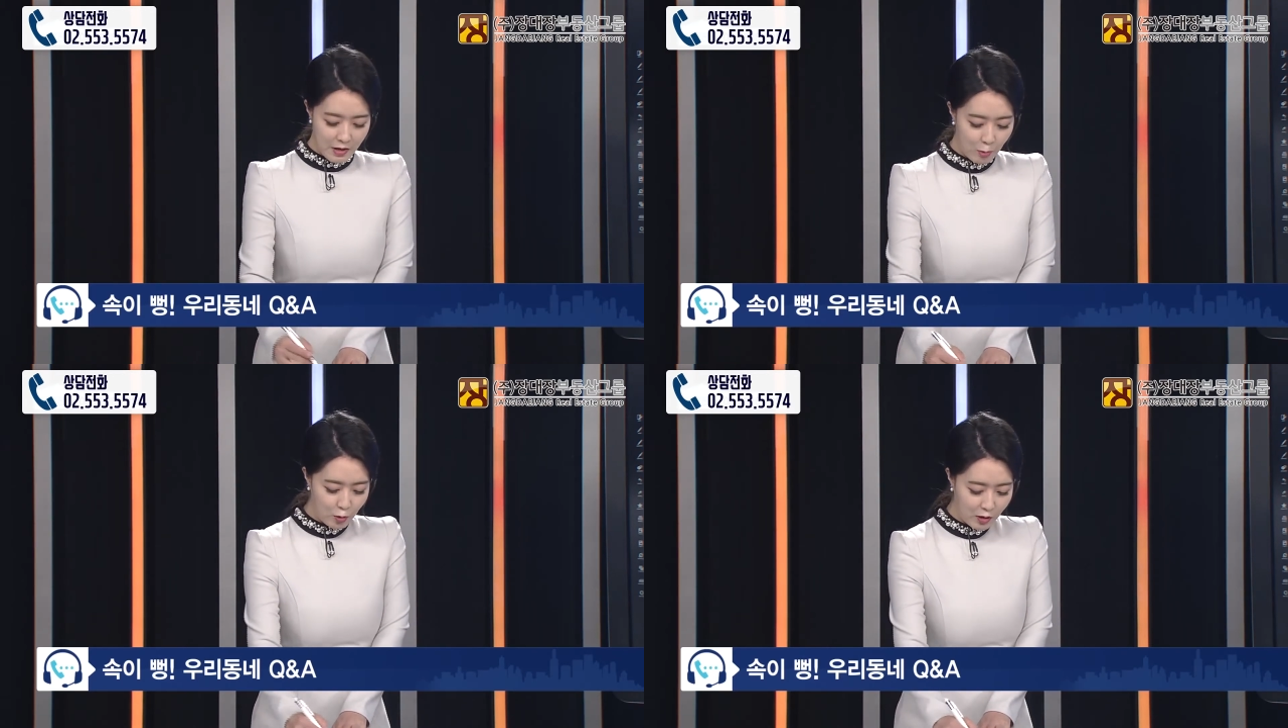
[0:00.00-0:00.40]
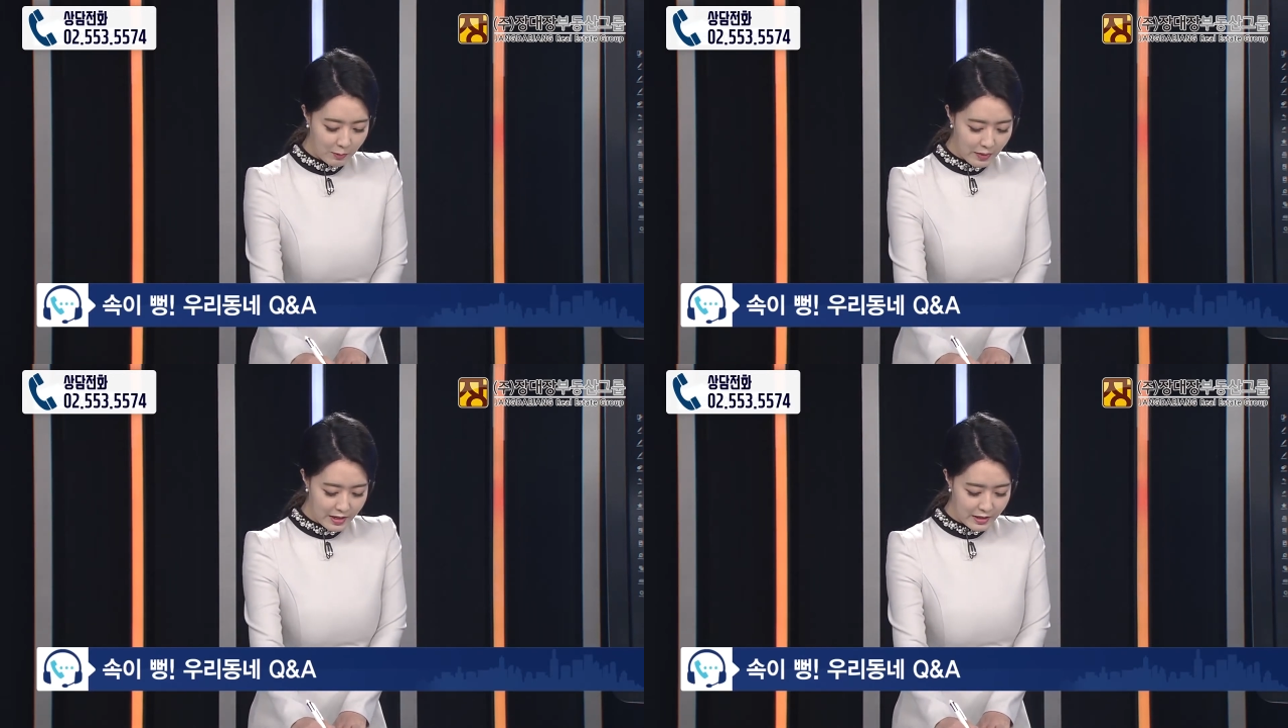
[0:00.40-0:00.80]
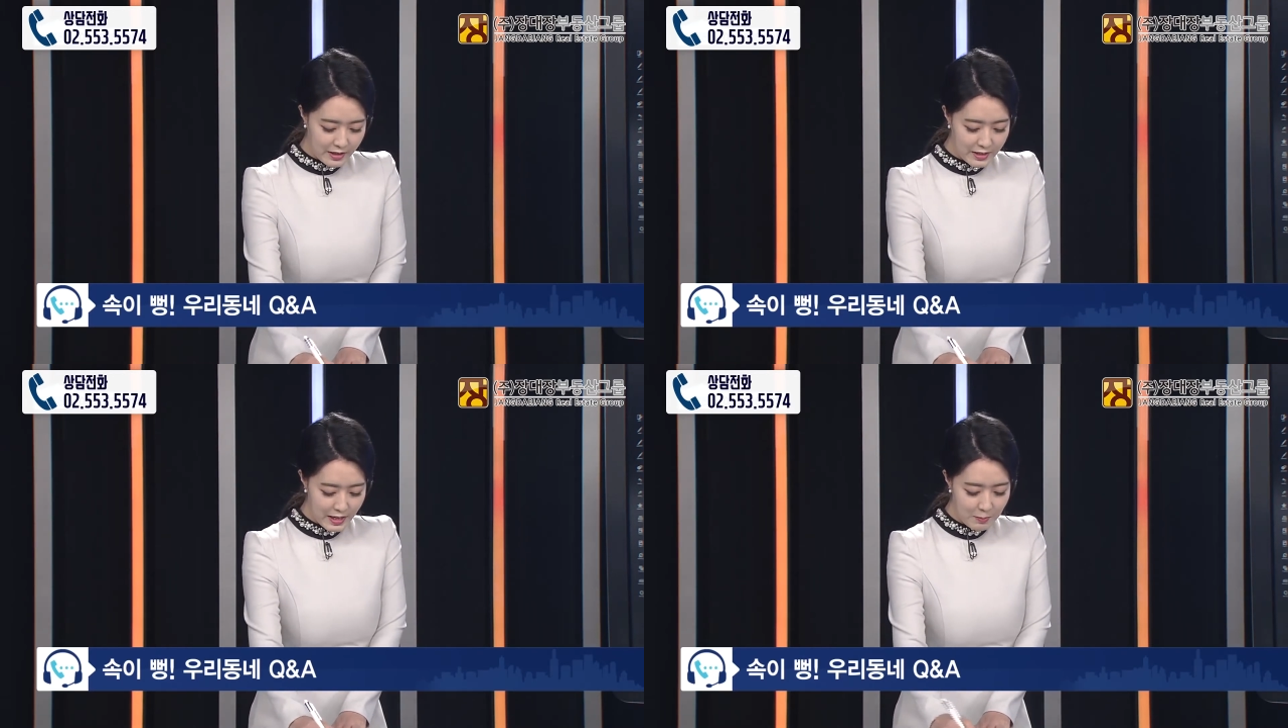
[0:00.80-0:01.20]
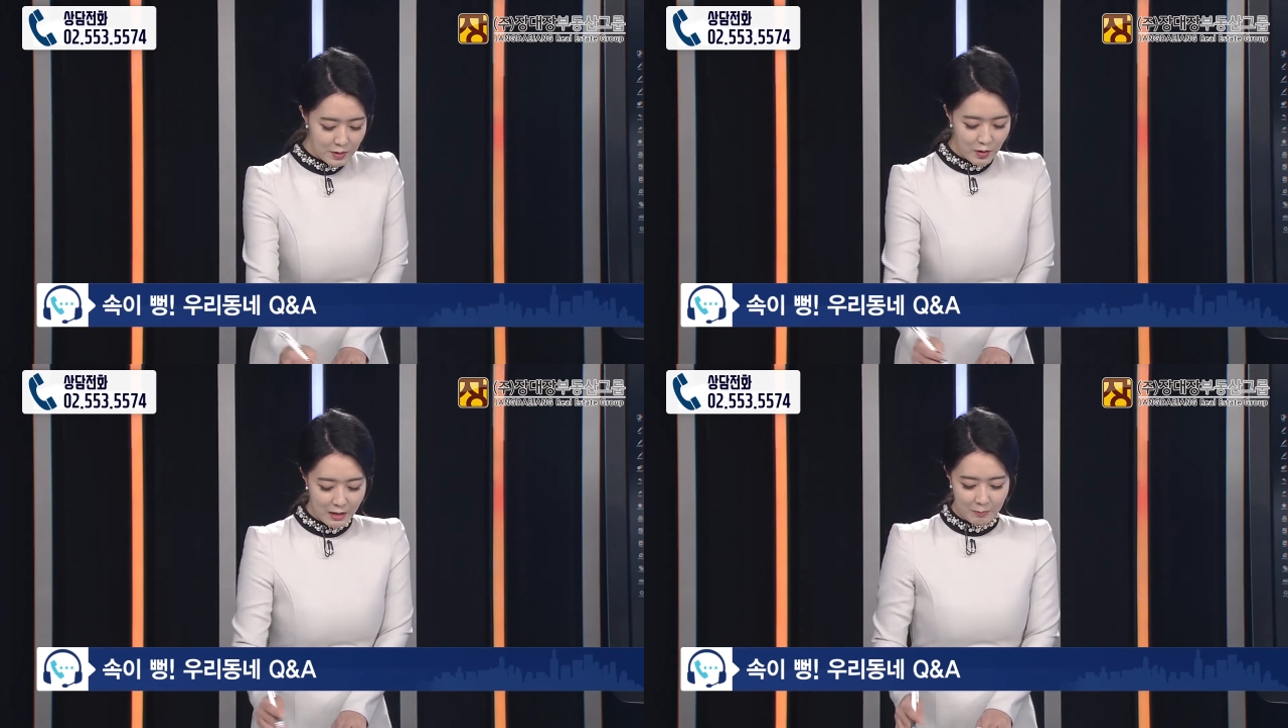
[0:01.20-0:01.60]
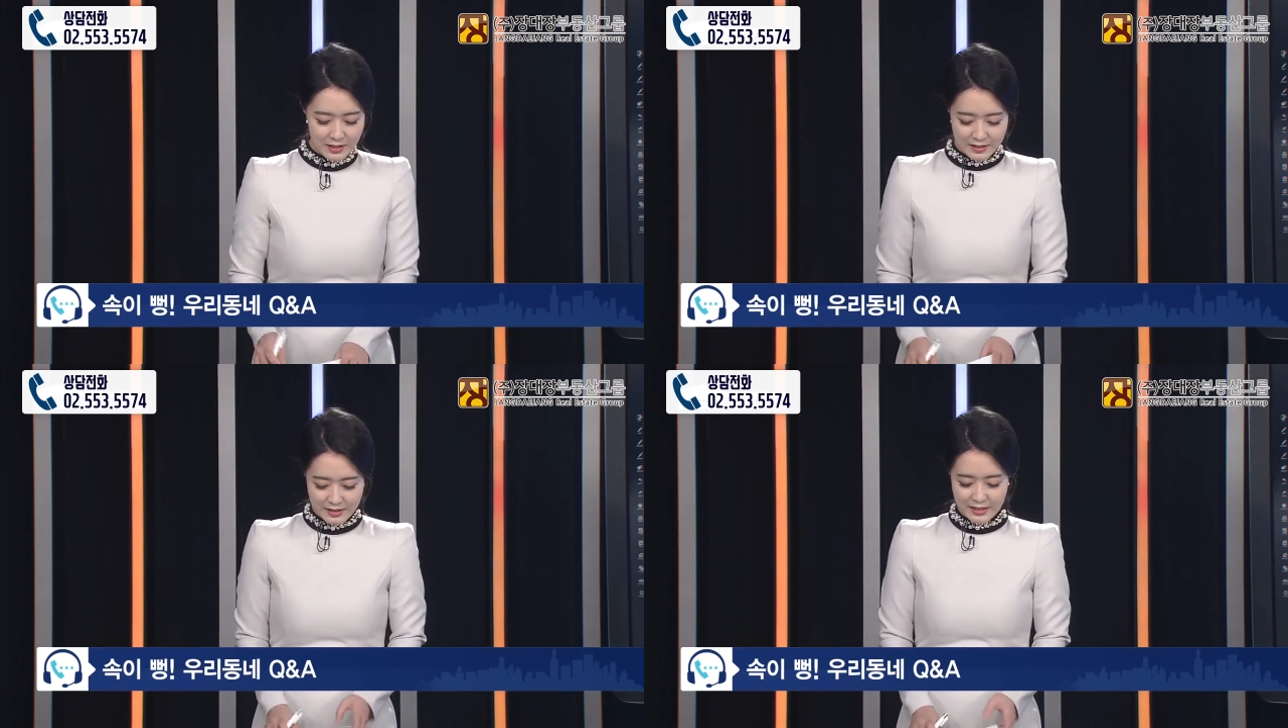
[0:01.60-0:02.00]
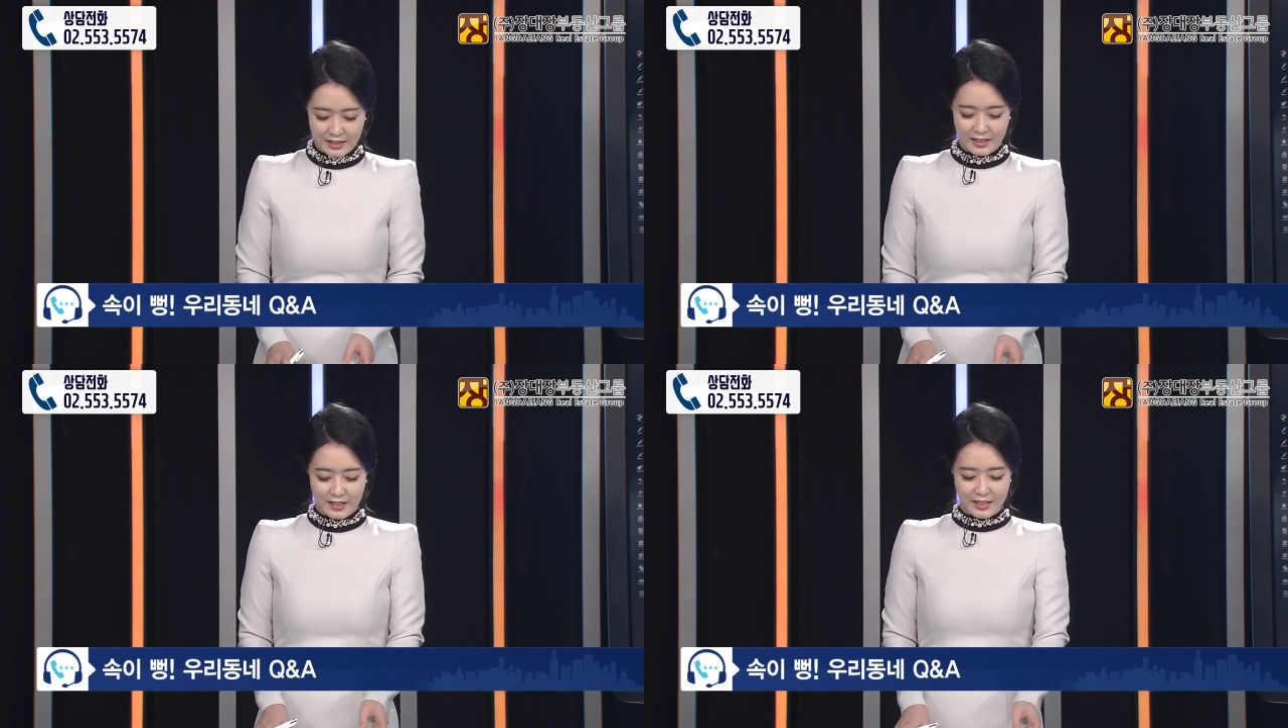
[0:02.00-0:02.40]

매봉역 앞에 있는 삼성 아파트.